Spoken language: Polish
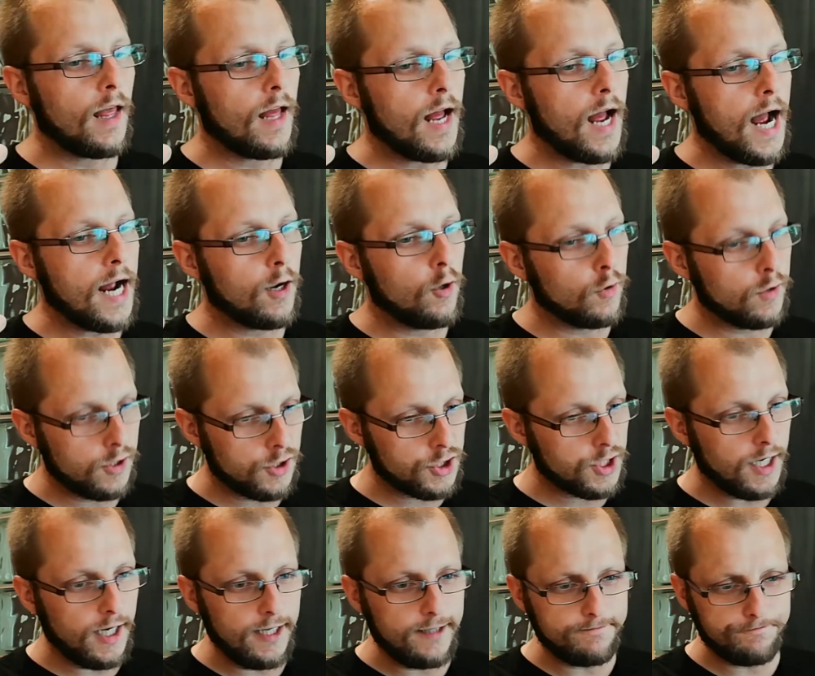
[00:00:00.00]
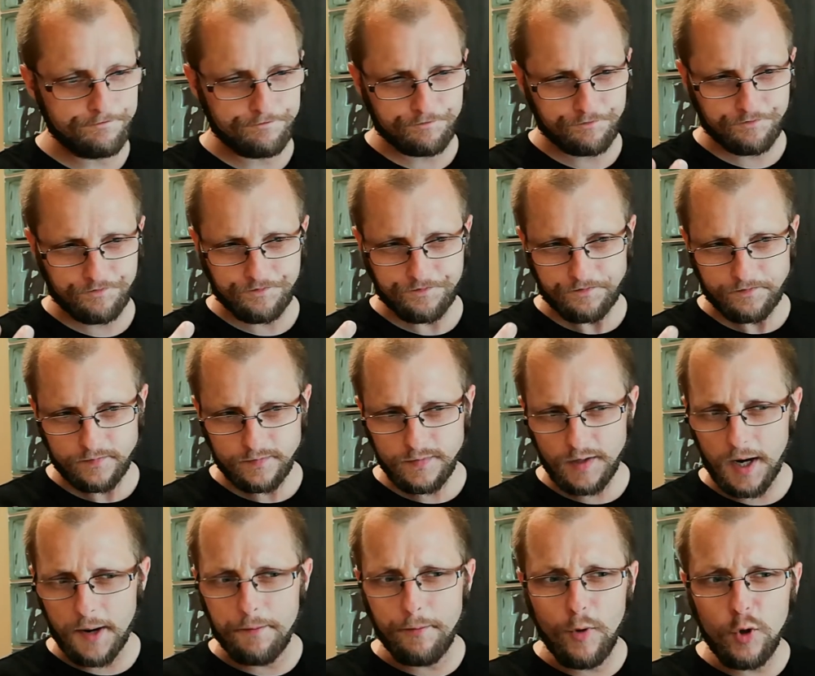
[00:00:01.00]
a goryczka
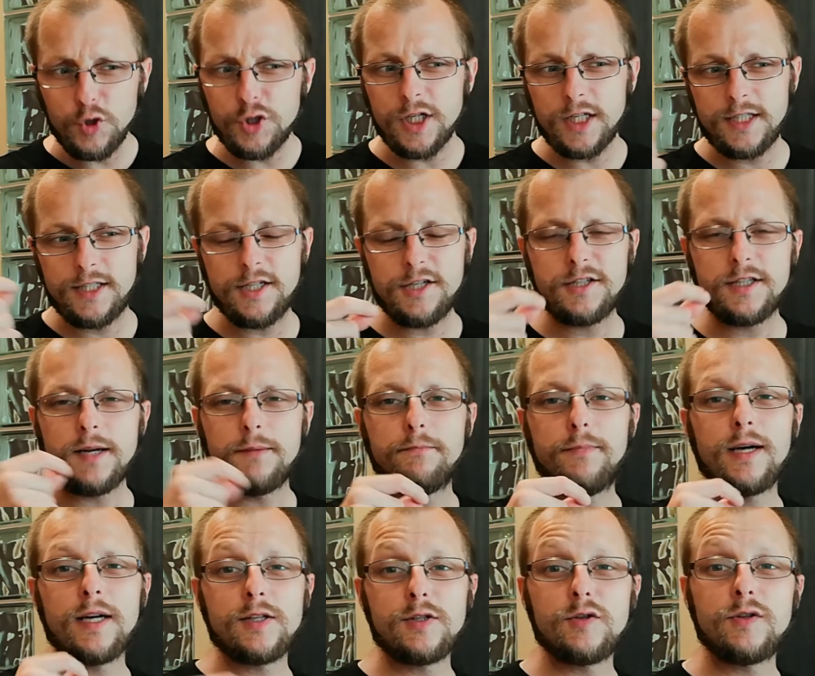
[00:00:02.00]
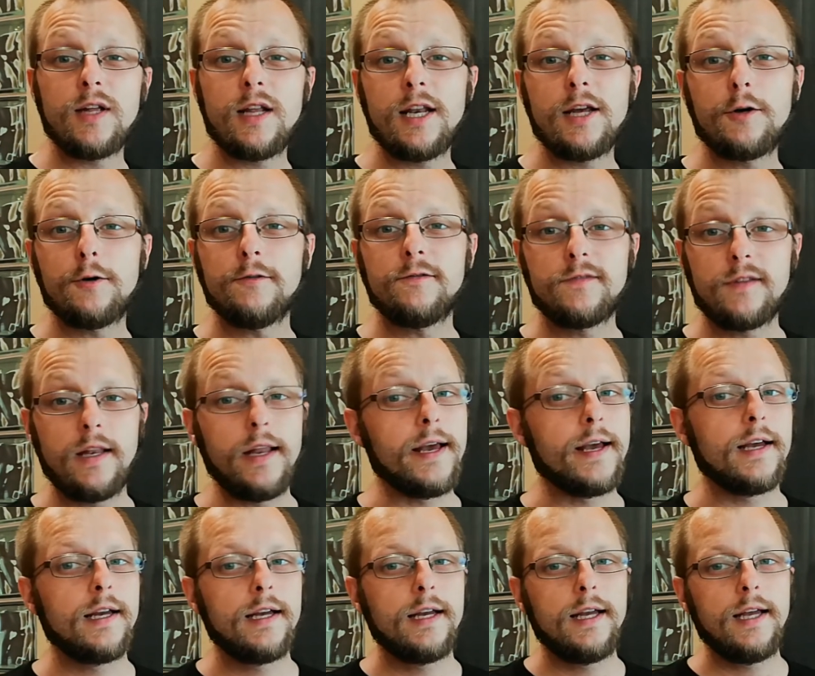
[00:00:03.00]
może gdzieś tam bardzo daleko w tle.
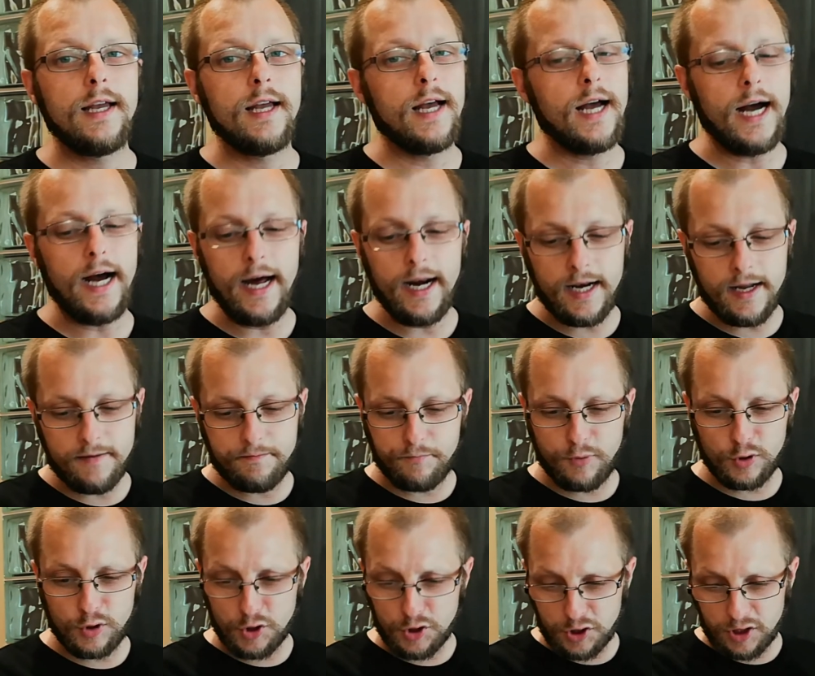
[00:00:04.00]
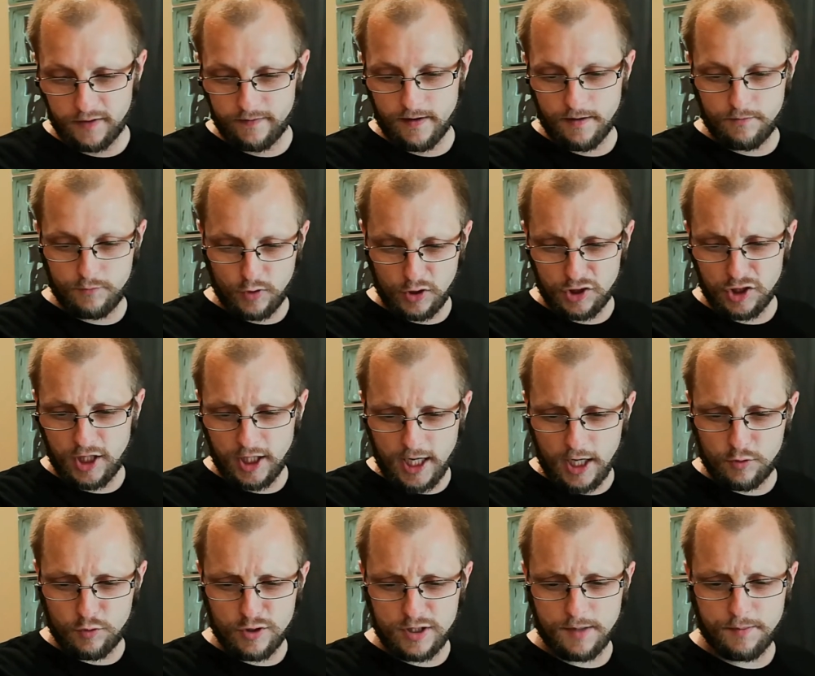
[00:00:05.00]
Ale podejrzewam, znaczy tak
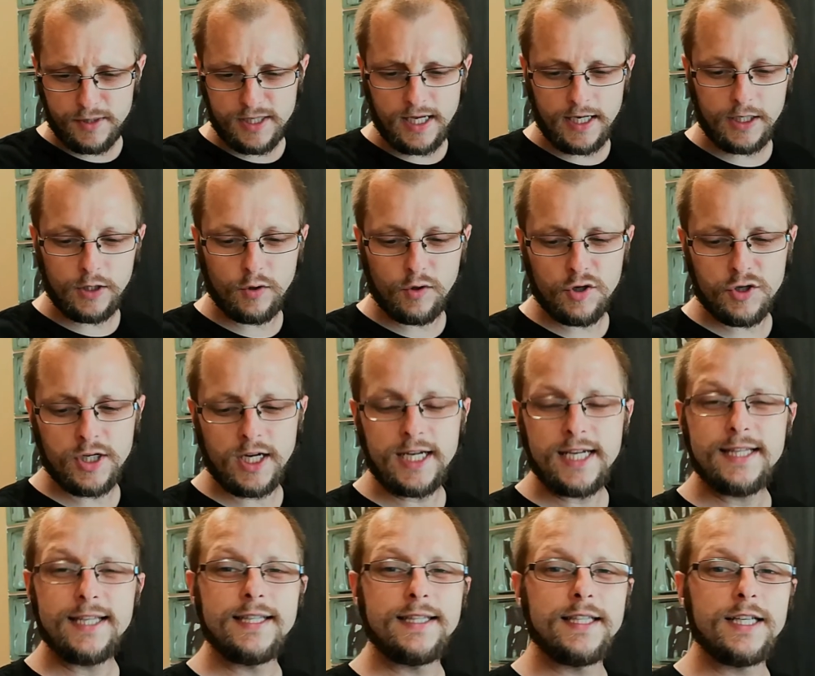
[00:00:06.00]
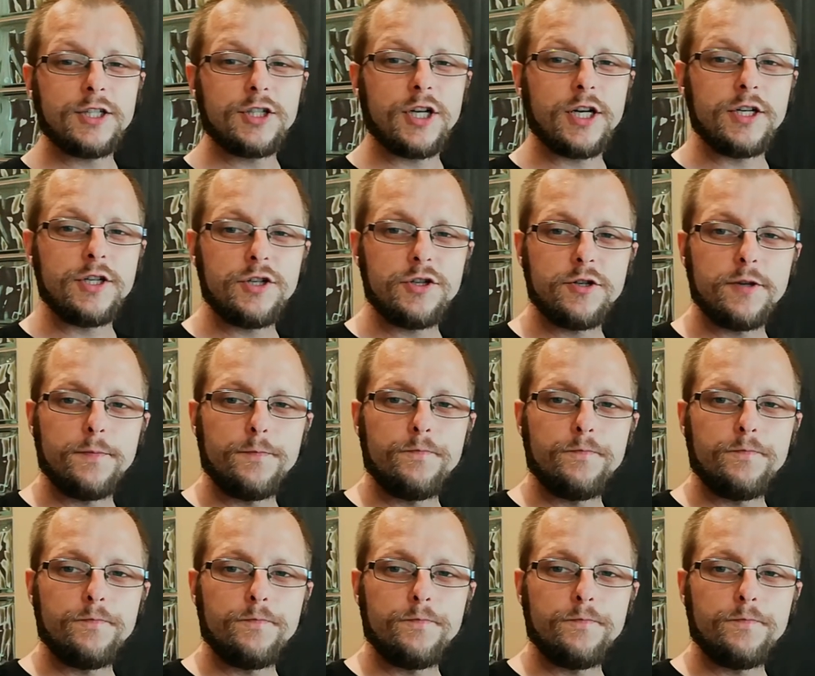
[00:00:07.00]
jak tu jest napisane, goryczka 1 na 6.